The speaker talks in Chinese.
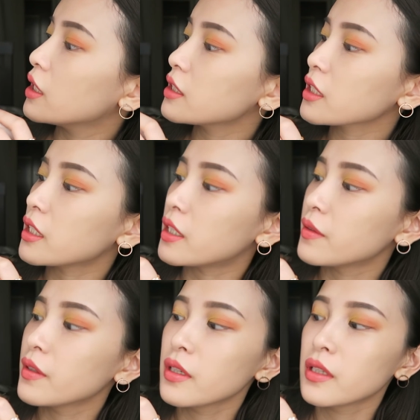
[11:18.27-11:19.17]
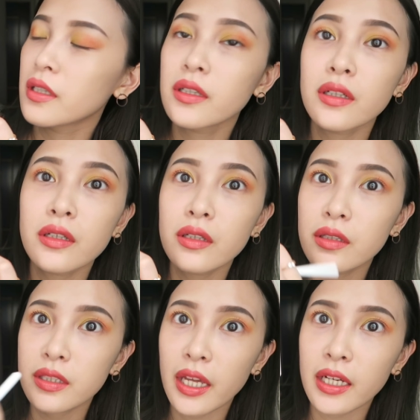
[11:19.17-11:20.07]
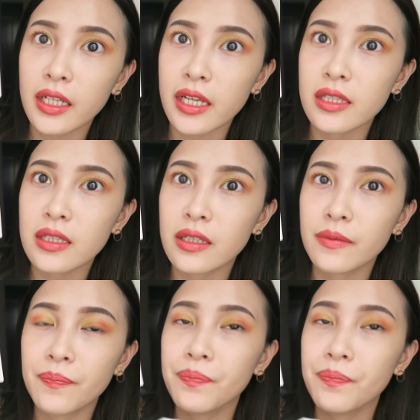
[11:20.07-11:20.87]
这个这个颜色。